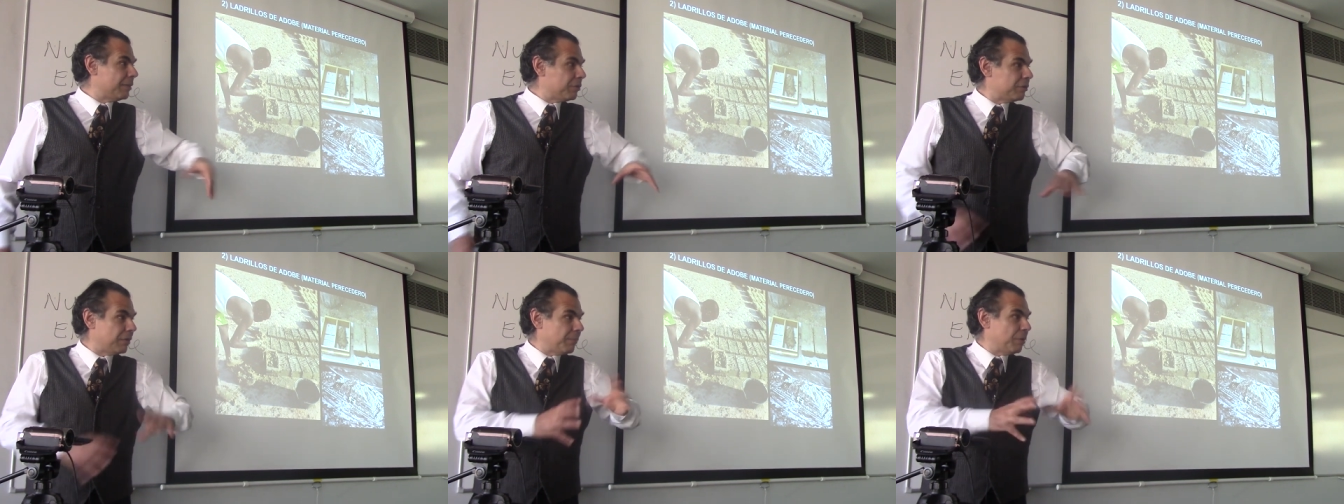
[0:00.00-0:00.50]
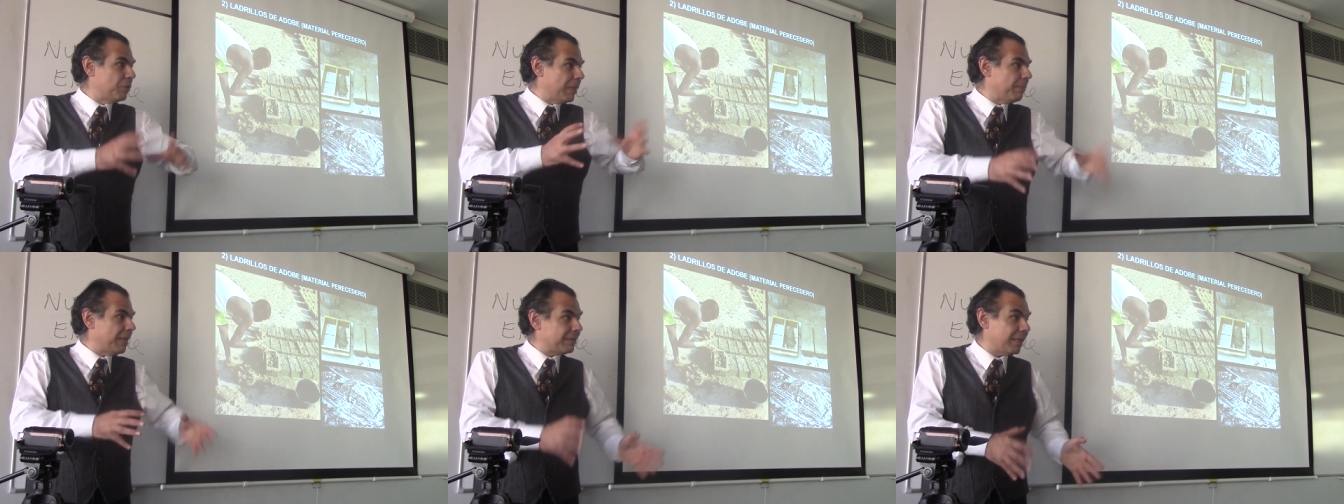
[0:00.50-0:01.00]
Entonces se armaba
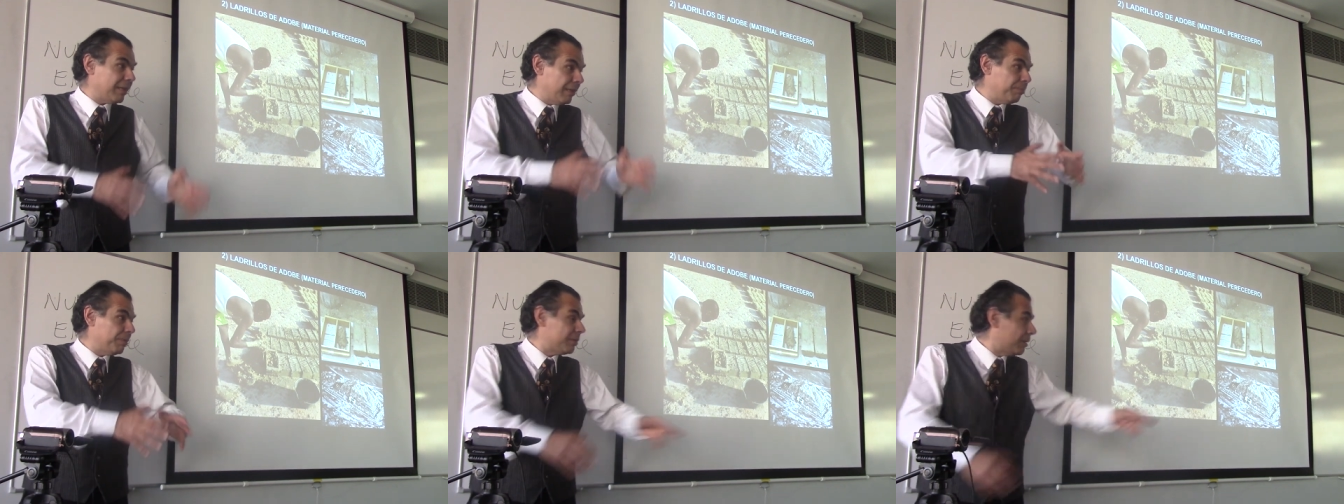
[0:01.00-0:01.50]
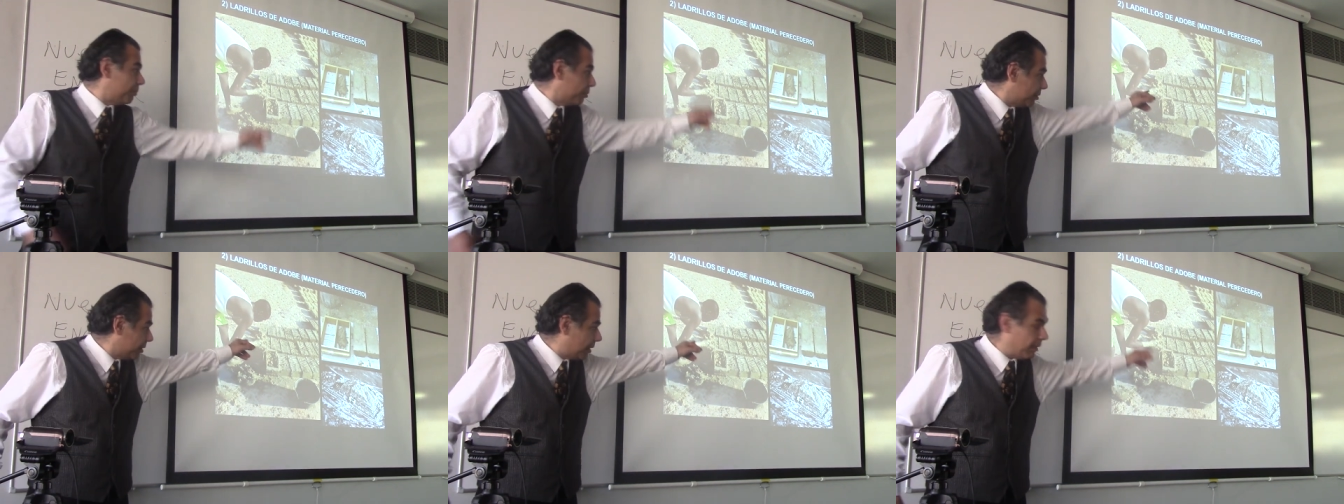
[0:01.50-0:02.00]
una masa que después se
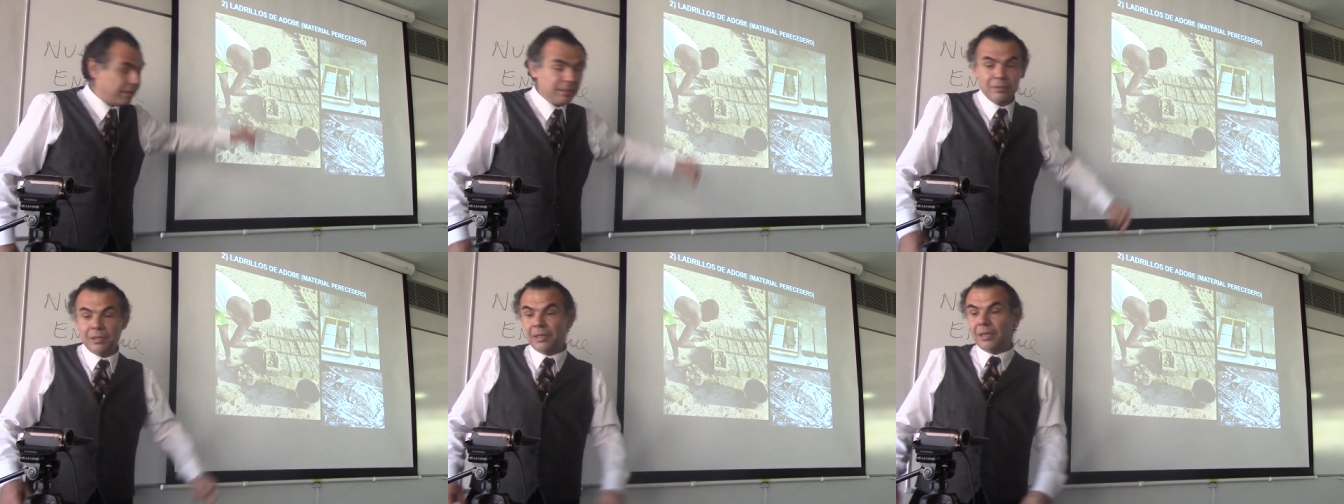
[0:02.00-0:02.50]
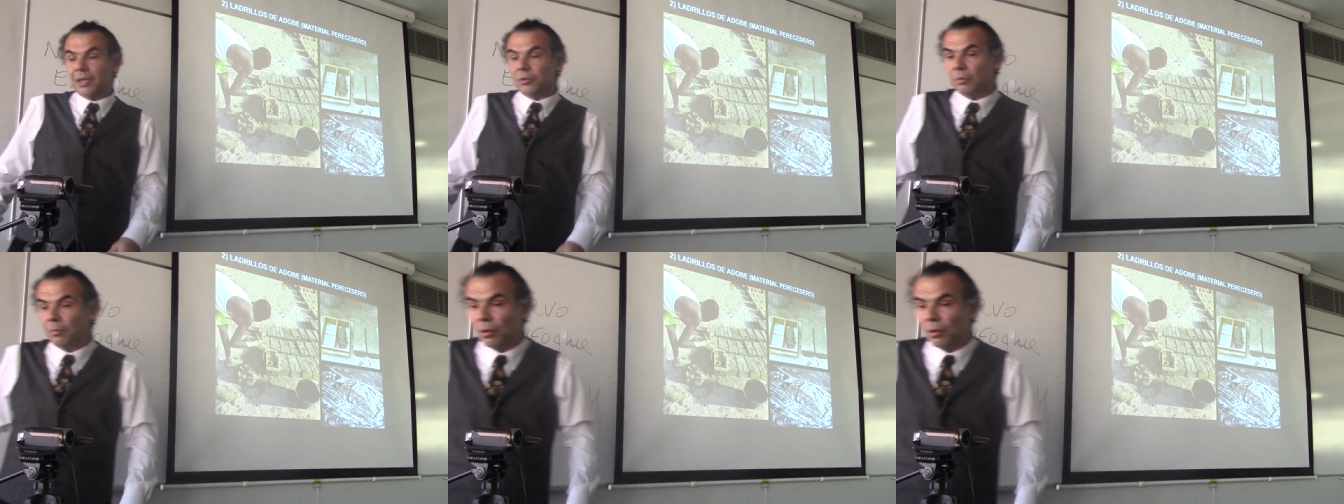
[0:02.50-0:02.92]
depositaba en, un